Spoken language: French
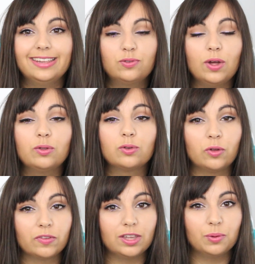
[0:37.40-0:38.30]
L'histoire de
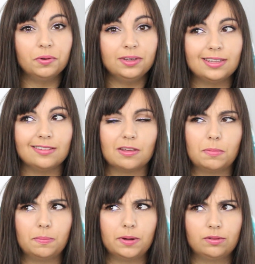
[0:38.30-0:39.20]
Cendrillon, qui ne
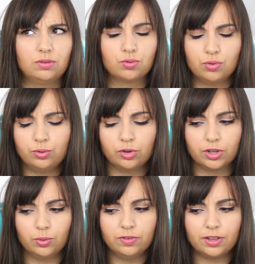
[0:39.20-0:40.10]
s'appelle pas toujours
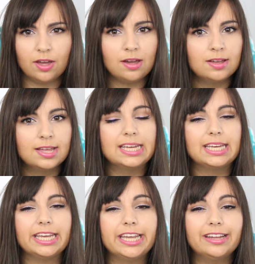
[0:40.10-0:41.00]
Cendrillon d'ailleurs,
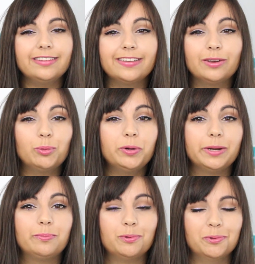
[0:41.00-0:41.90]
est l'un des contes
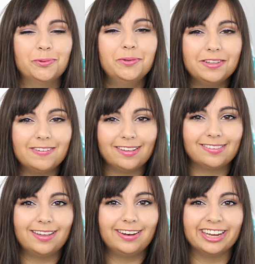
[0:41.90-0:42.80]
les plus
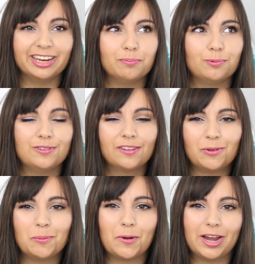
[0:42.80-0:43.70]
universels et les plus
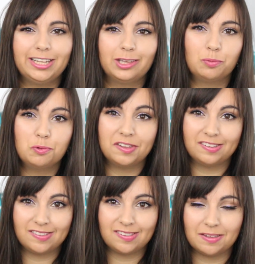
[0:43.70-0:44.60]
intemporels qui puissent
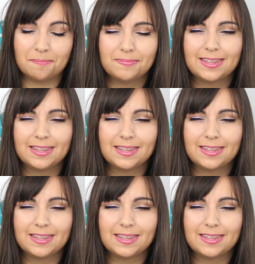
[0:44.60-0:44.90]
exister.